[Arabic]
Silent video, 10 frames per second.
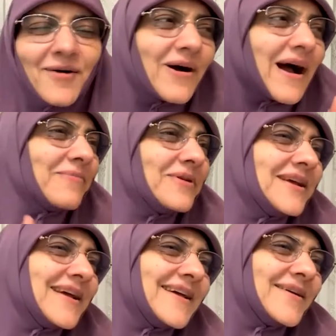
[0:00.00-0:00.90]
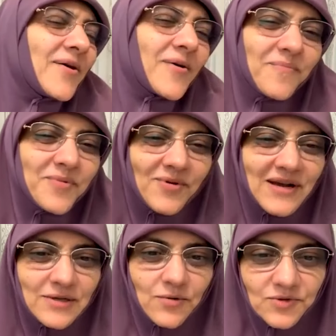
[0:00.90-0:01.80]
واعمل ايه يا ربي
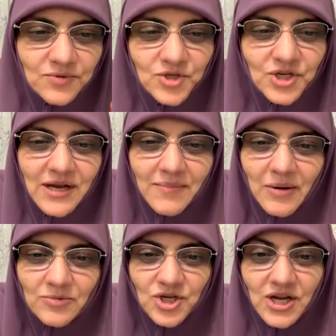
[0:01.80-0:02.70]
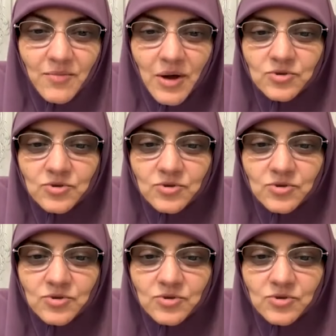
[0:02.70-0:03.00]
وكذا ودي مشكله مع مشكله مع